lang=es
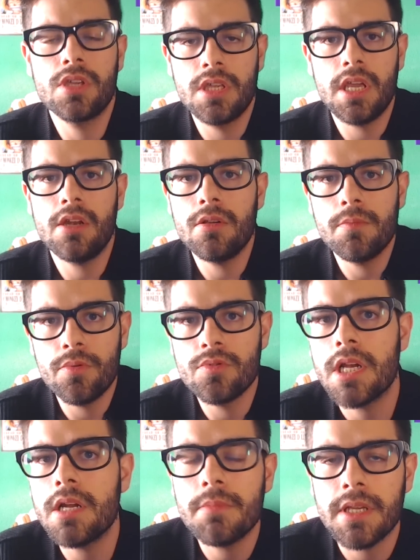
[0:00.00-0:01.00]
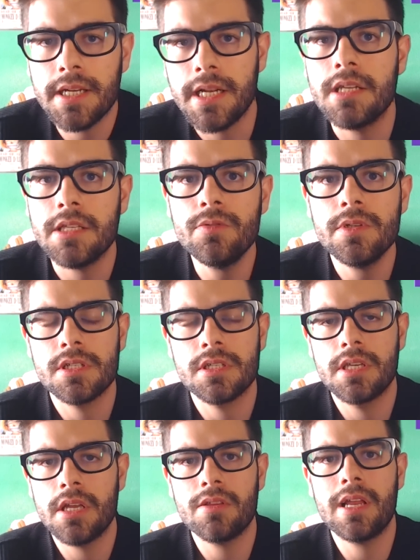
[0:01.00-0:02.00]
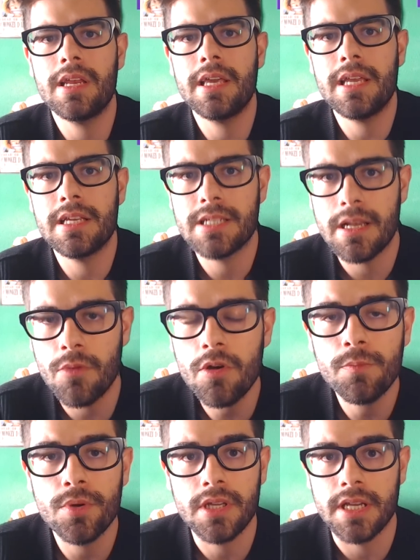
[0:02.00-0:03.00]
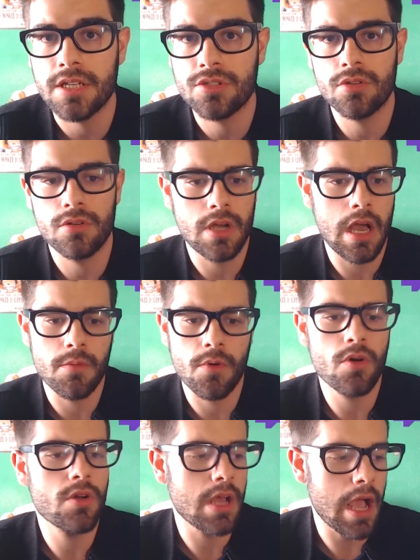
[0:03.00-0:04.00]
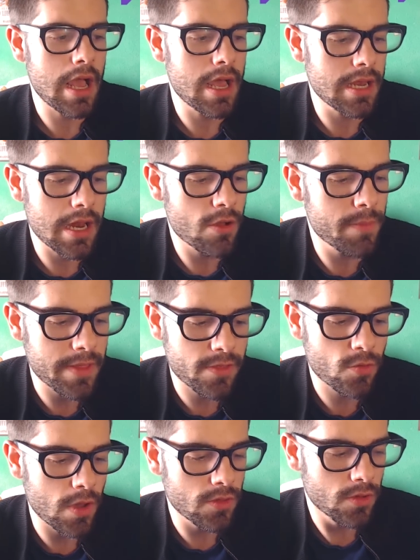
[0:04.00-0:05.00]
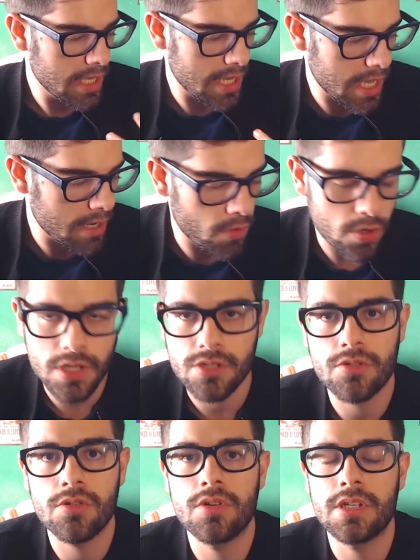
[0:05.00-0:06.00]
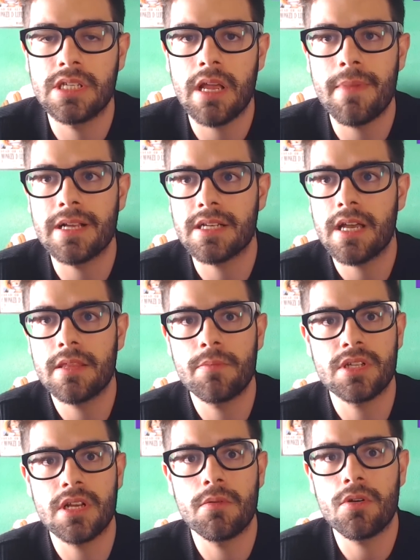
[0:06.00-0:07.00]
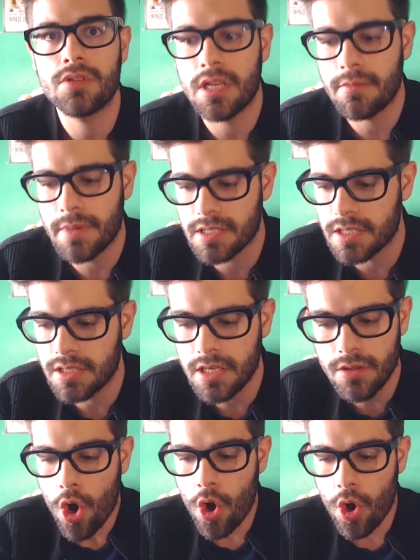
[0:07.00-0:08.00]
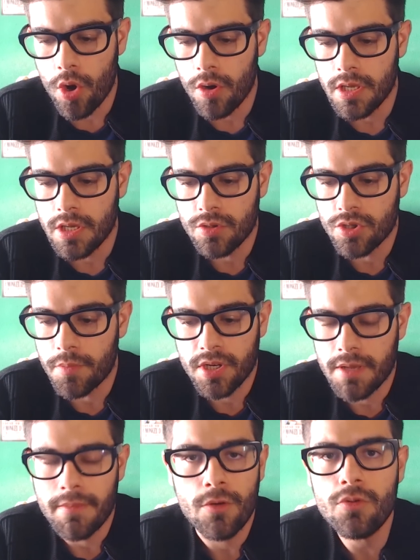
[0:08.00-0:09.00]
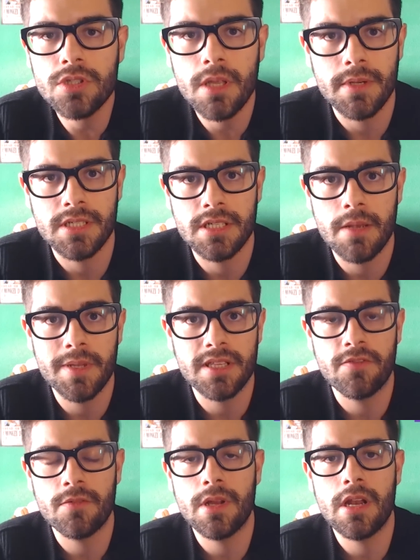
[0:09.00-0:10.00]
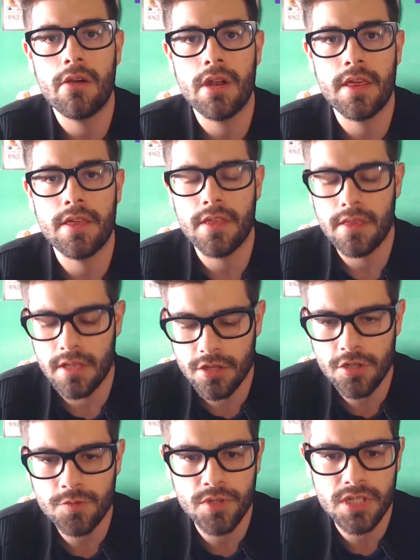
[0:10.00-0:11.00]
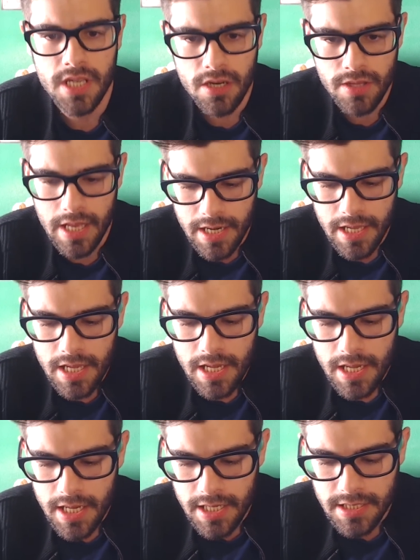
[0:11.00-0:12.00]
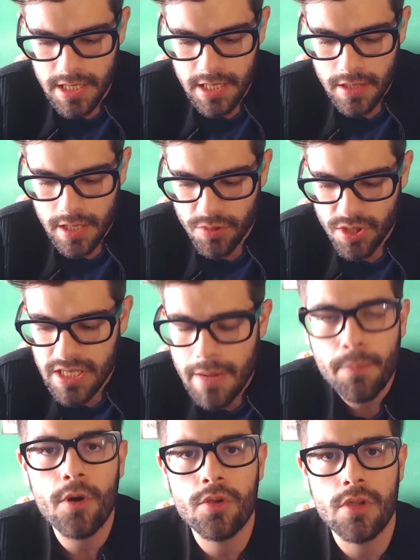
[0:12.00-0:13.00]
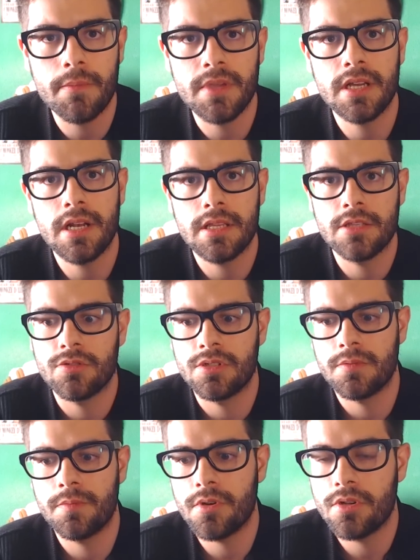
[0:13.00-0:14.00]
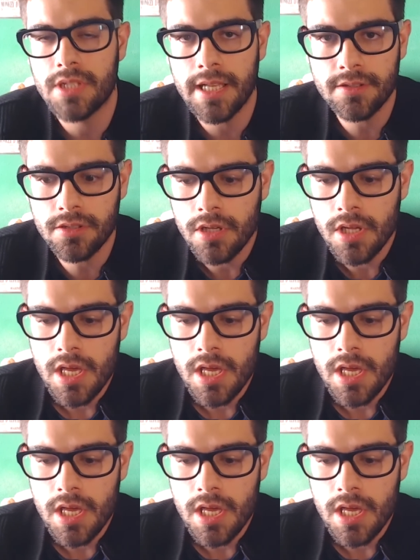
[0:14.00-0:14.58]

quiero impulsar mi canal de Twitch, quiero darle ese amor porque esto a lo mejor a largo plazo cuando eh, a lo mejor esto sea más grande pues a lo mejor tiene más sentido o incluso porque me gusta más esa plataforma a la hora de hacer directos pues quiero darle ese digamos ese apoyo a mi canal de Twitch por lo tanto